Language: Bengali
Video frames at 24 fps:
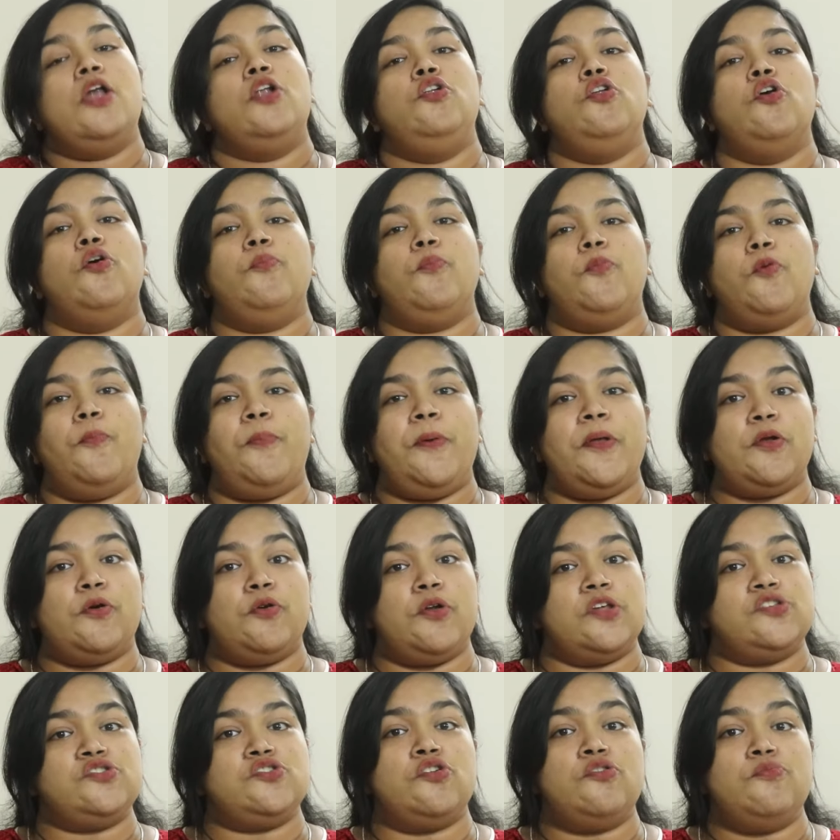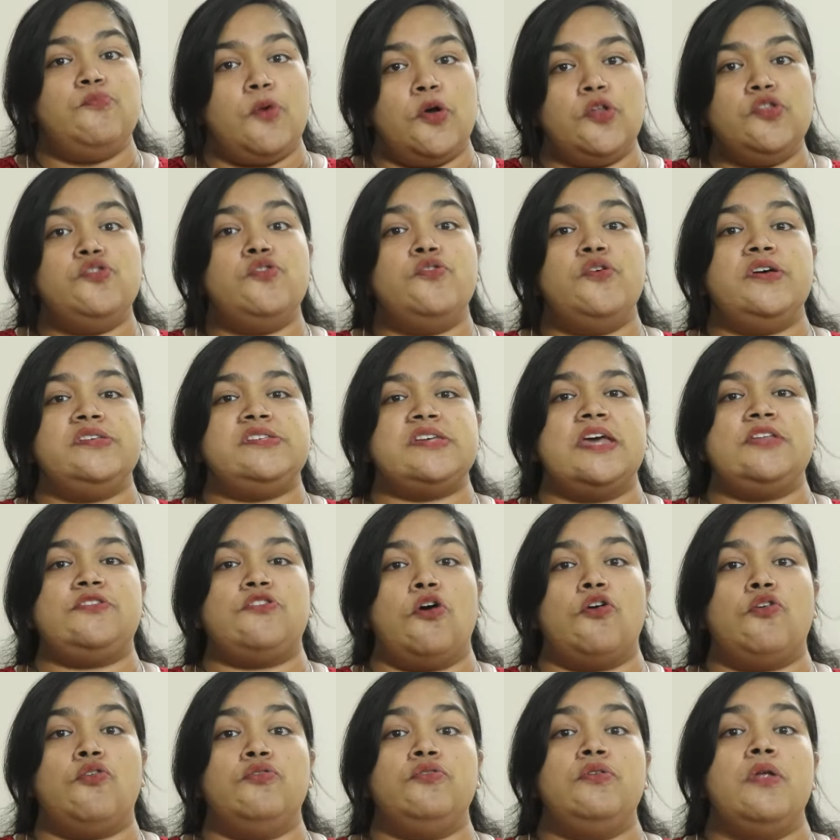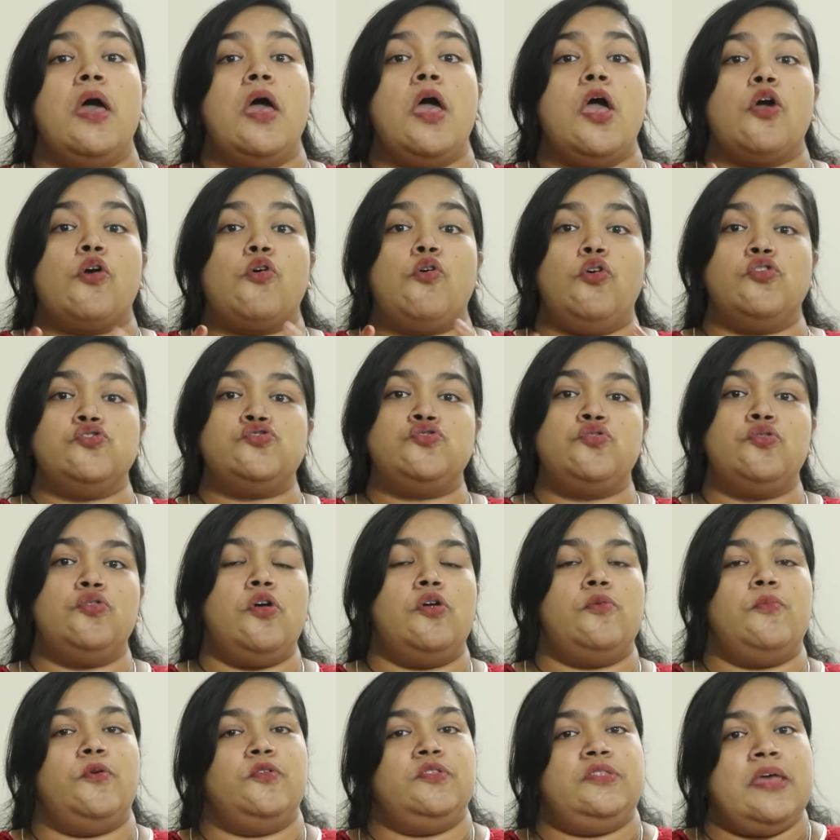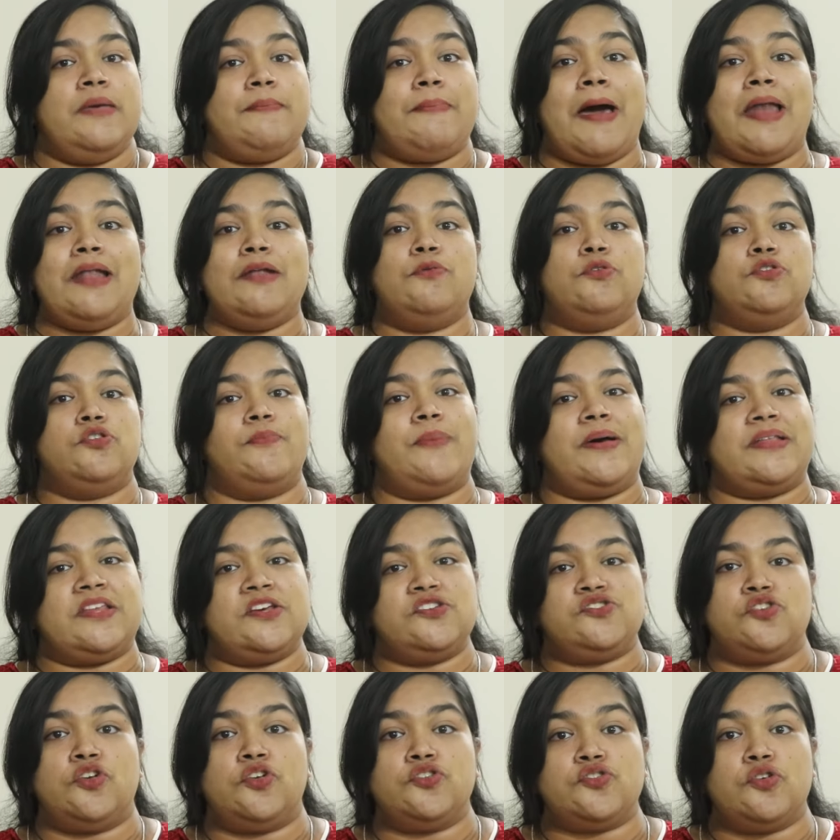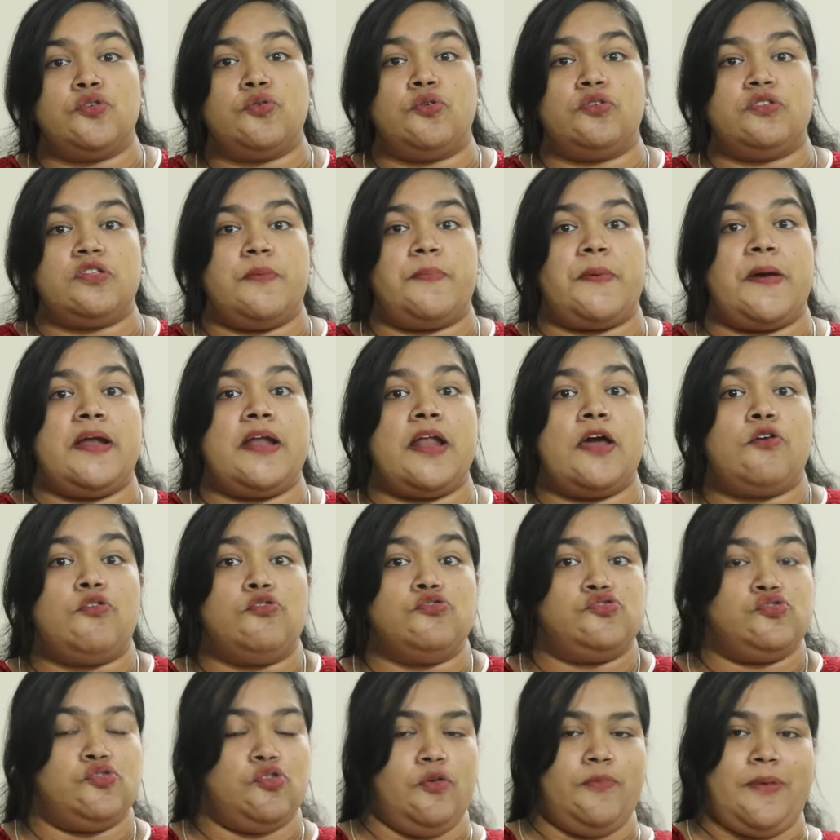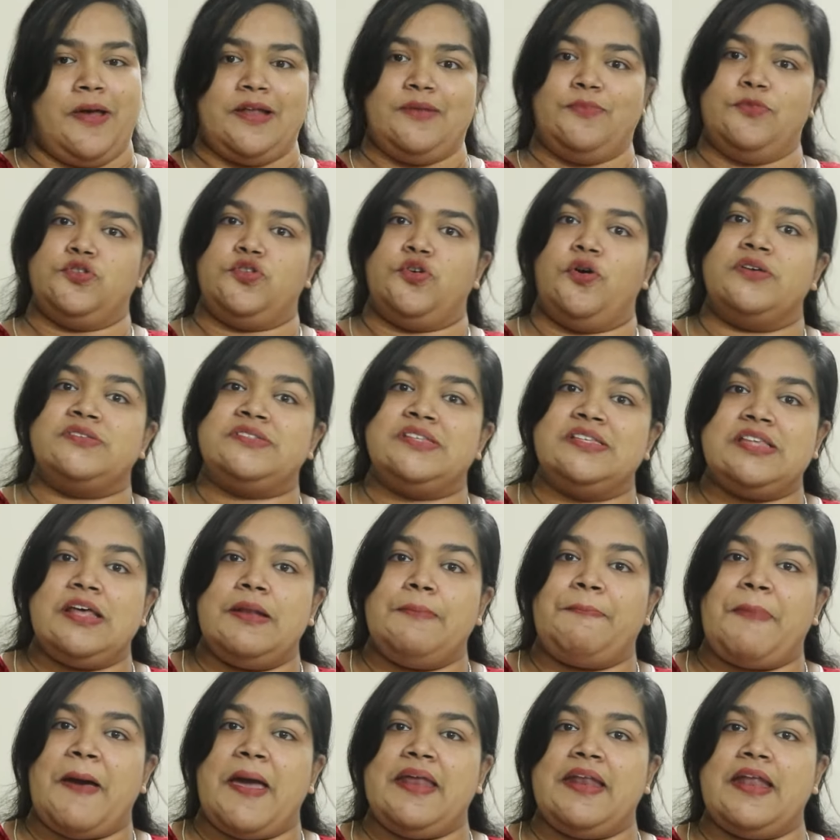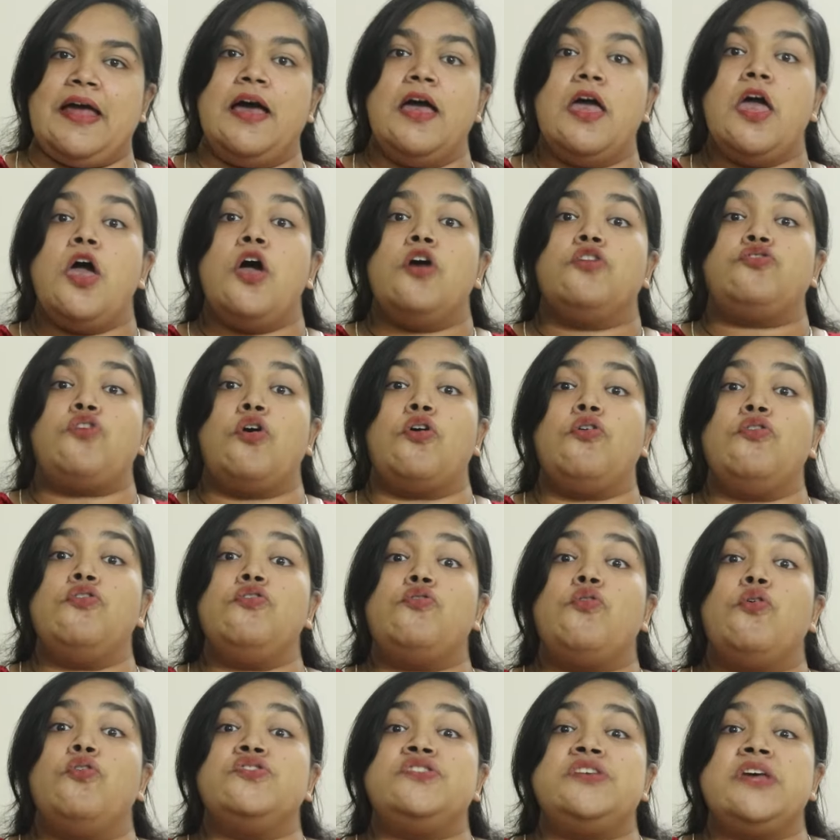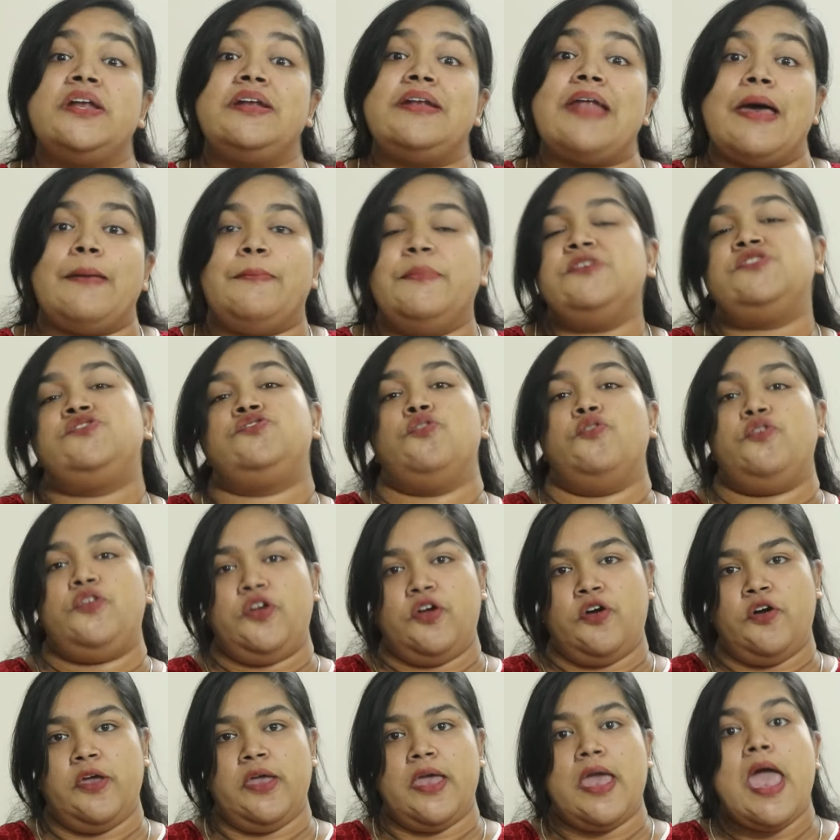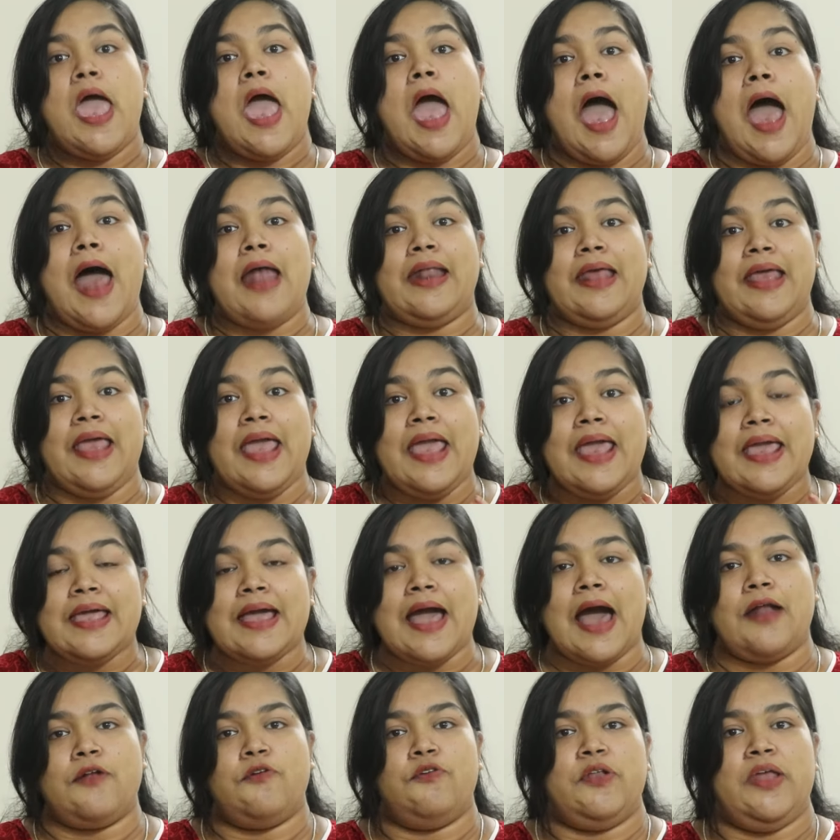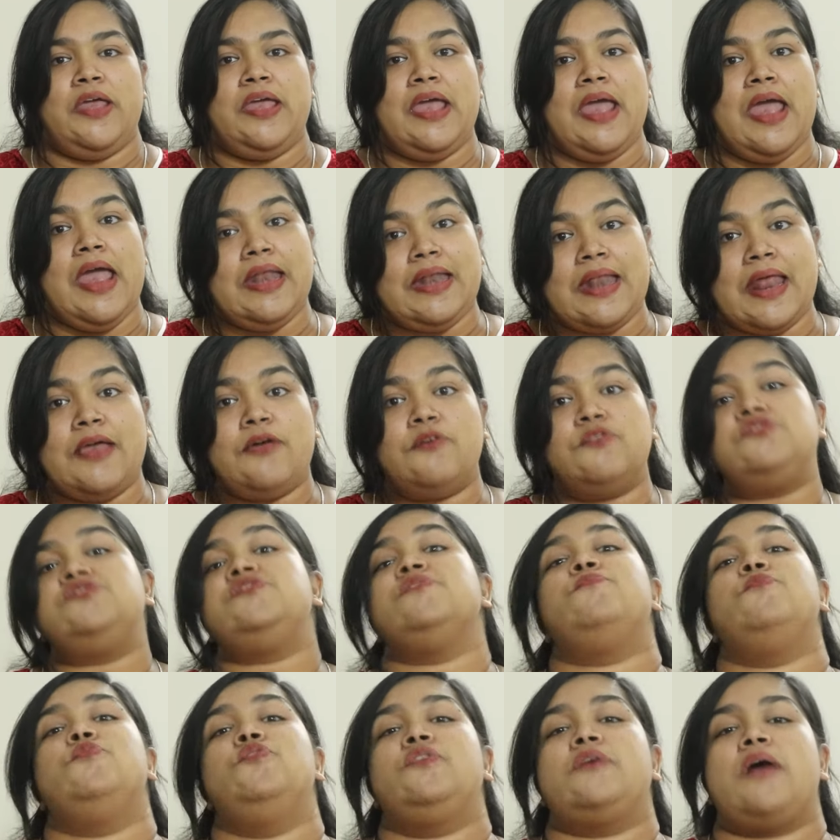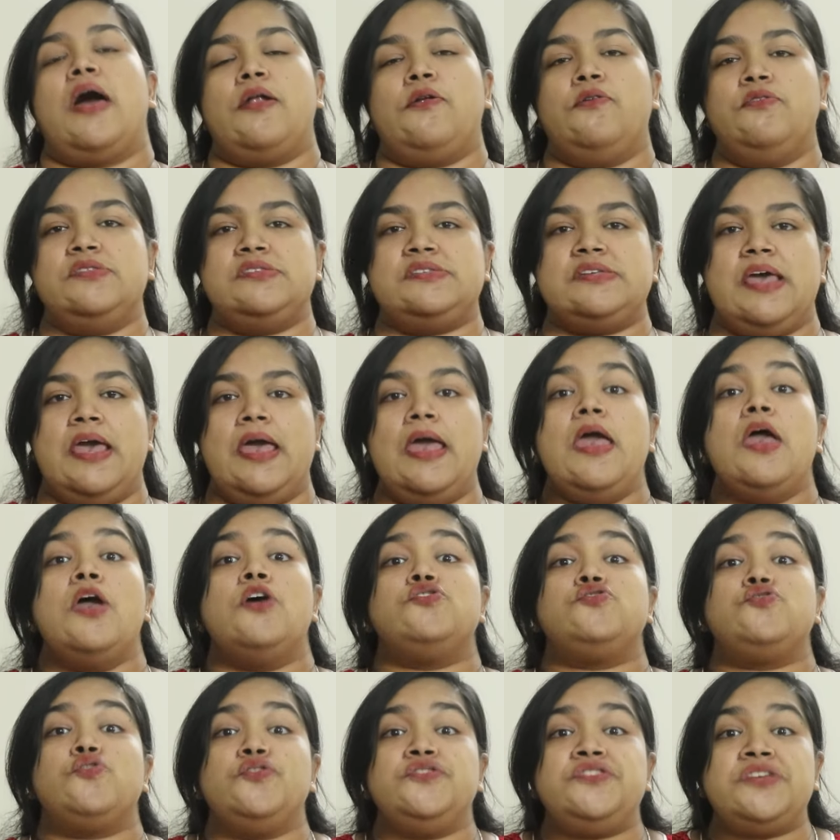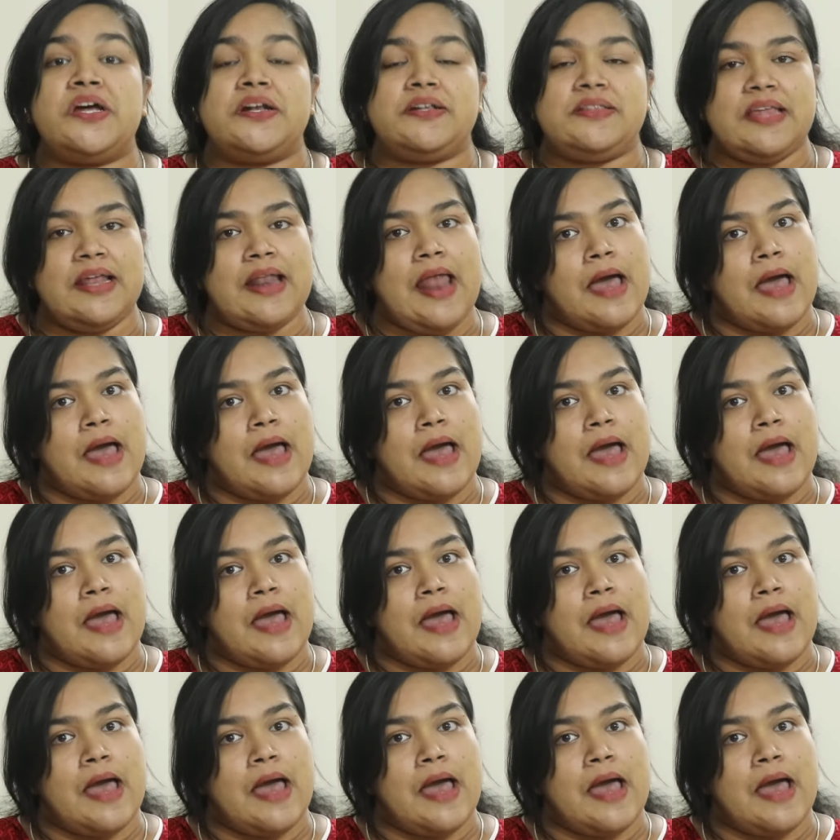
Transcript: লোমকূপের গোড়া যখন বন্ধ হয়ে যায় তখন কোষগুলোর মধ্যে ভালো মতো বাতাস চলাচল করতে পারে না কোষগুলো ভালো মতো অক্সিজেন পায় না তখন কোষের ড্যামেজ তৈরি হয় আর এই কারণেই এটাই হচ্ছে মূল কারণ যে সরিষার তেল